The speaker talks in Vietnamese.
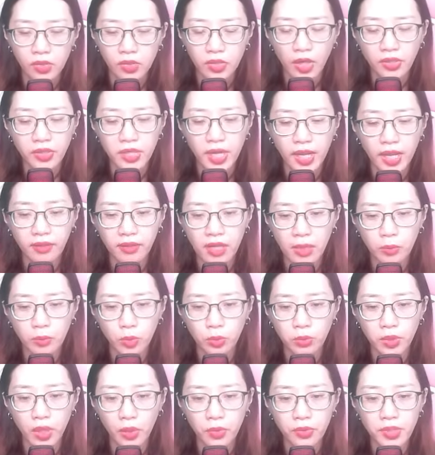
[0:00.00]
Rõ ràng là
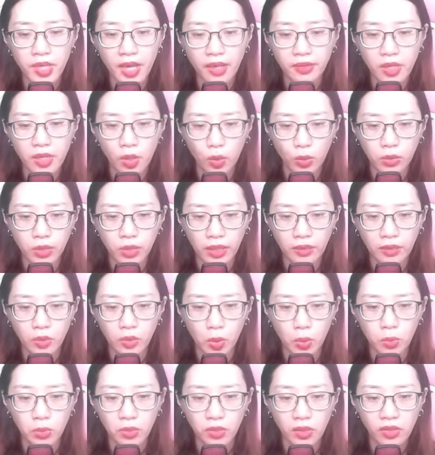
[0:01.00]
một tiểu nha đầu thành
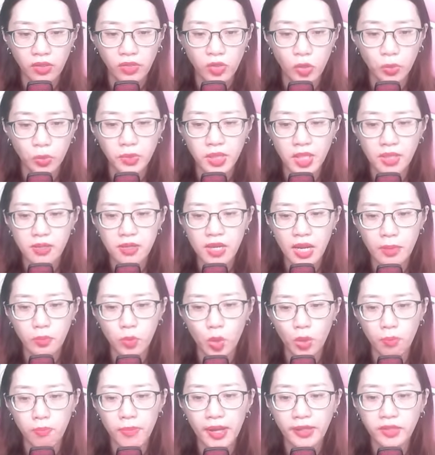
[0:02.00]
thục, cũng chính là
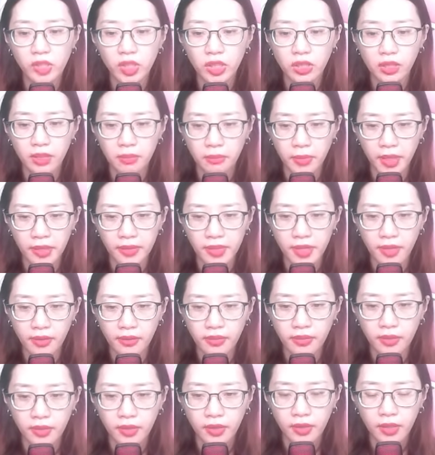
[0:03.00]
một băng sơn mỹ nhân.